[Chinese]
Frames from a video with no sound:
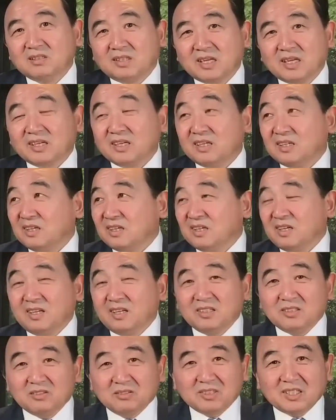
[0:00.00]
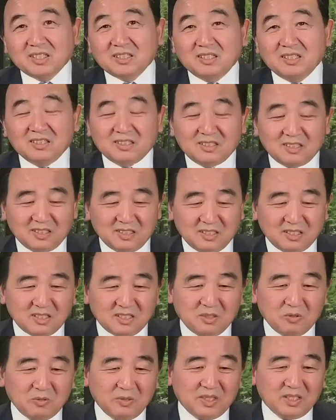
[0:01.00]
这个就这个这个
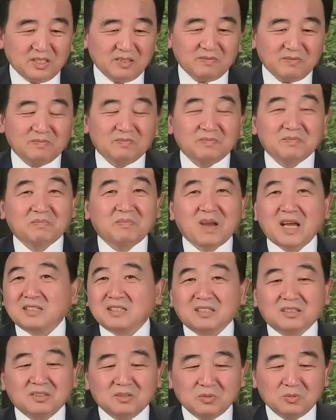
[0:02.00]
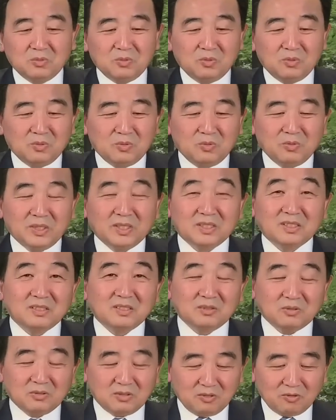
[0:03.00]
社会把人都毁的
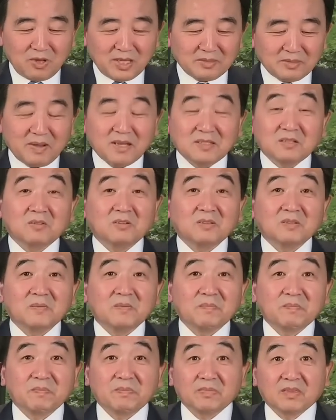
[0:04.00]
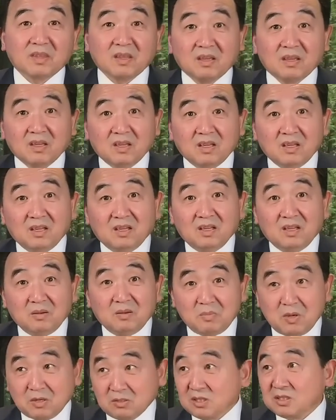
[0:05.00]
就是乱七八糟。
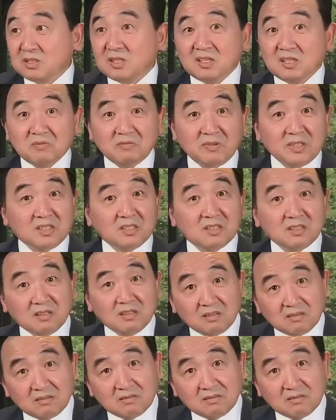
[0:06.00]
保持个人卫生啊，